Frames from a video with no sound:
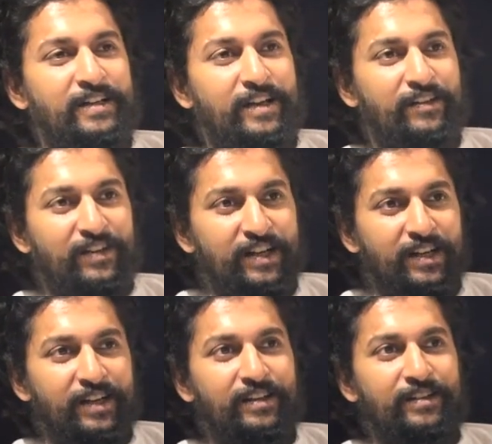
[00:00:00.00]

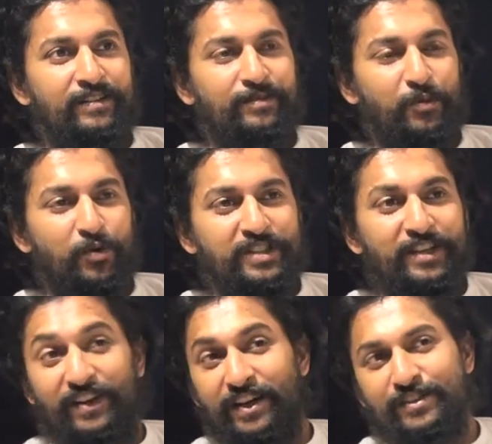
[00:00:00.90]
డెఫినెట్లీ ది మోస్ట్
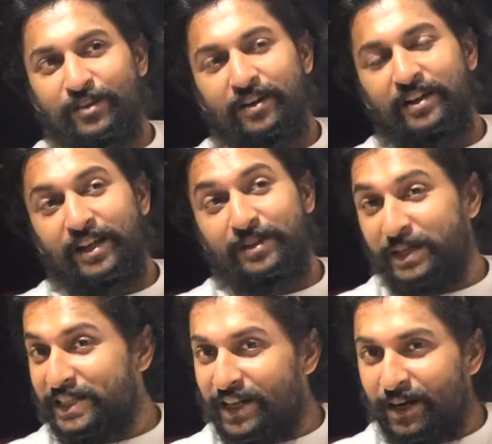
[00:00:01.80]
డిఫికల్ట్ సాంగ్ అది
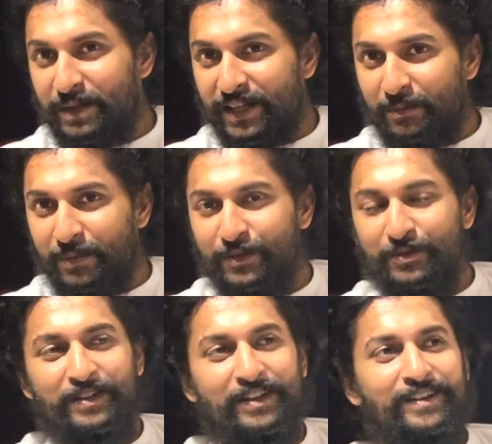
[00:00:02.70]
మీకు స్క్రీన్ మీద
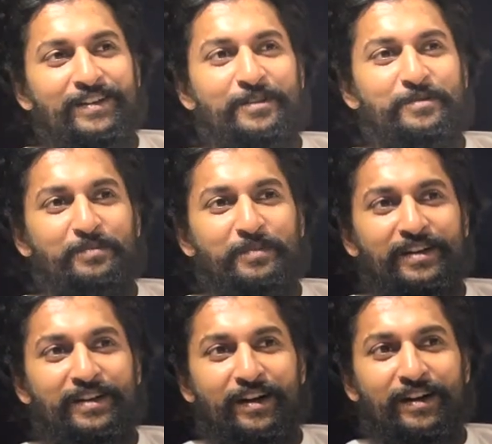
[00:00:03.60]
కనపడదు
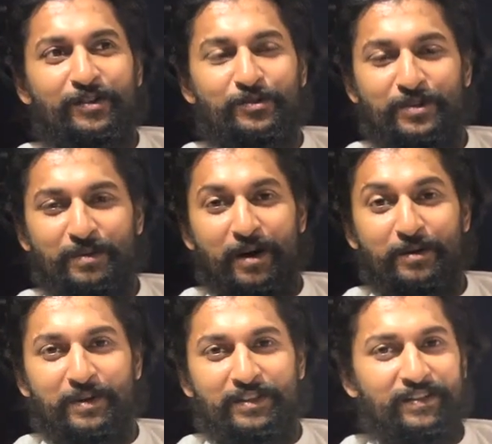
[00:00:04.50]
బట్ అక్కడ నుంచిన
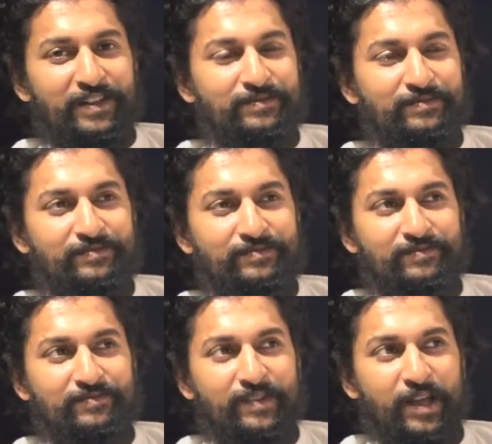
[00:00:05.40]
మాకు మాత్రమే
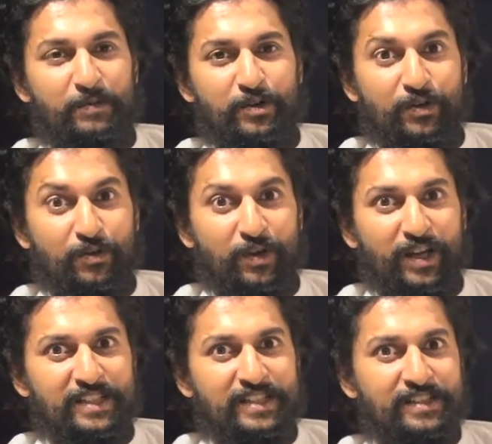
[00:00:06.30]
ఏం
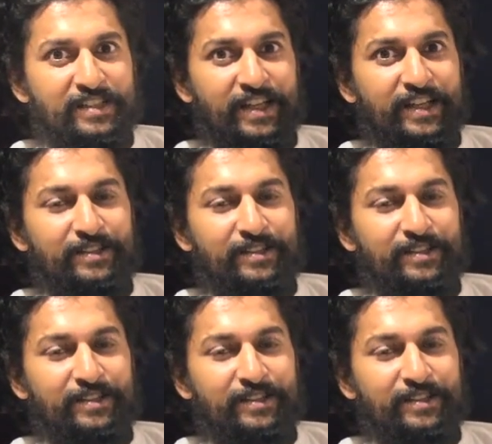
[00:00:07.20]
కొరికేసి చెల్లి